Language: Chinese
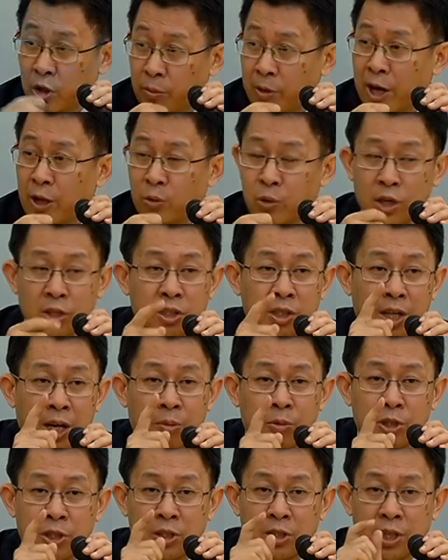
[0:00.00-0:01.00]
的判断是
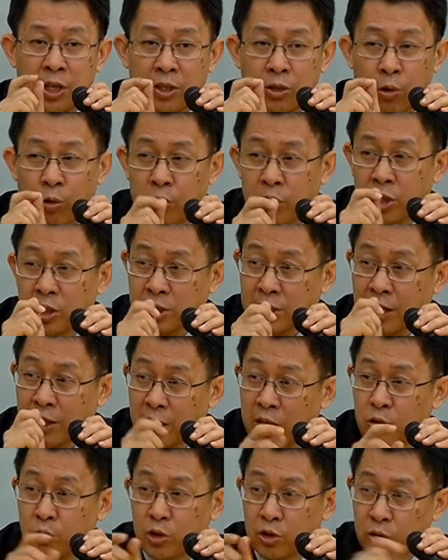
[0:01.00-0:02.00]
他们是在同一个
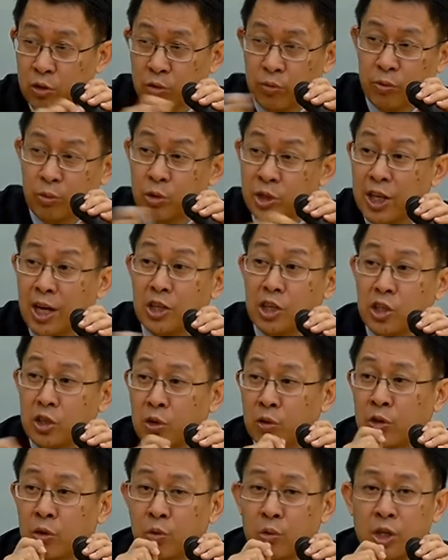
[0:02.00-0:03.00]
citation，就互相引
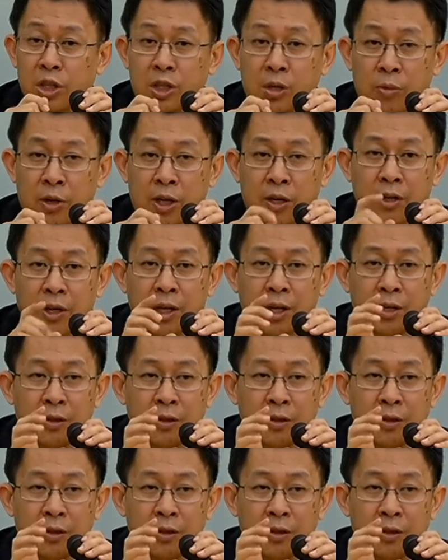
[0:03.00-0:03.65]
用的 ring 里面。